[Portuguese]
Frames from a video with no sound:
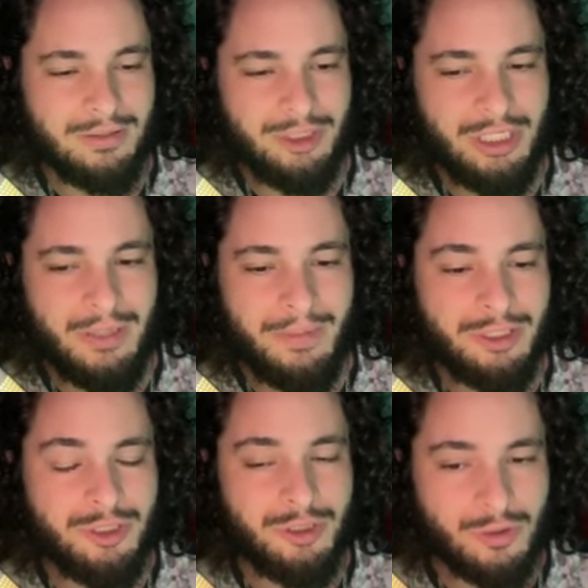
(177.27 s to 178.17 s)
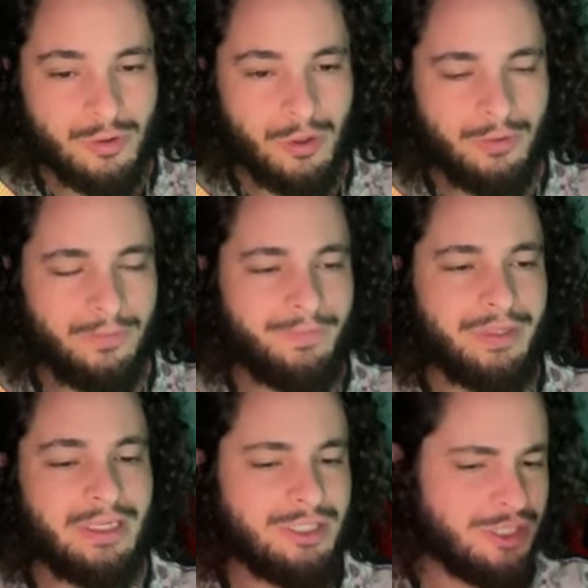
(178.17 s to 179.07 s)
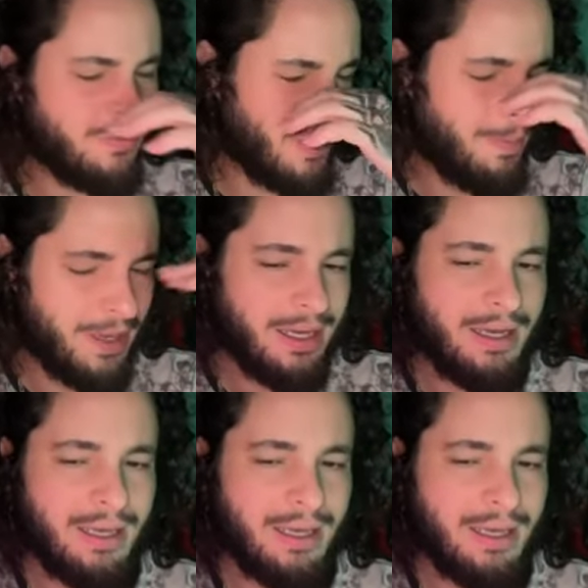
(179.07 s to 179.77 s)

de limite de scroll. E a gente vai pegar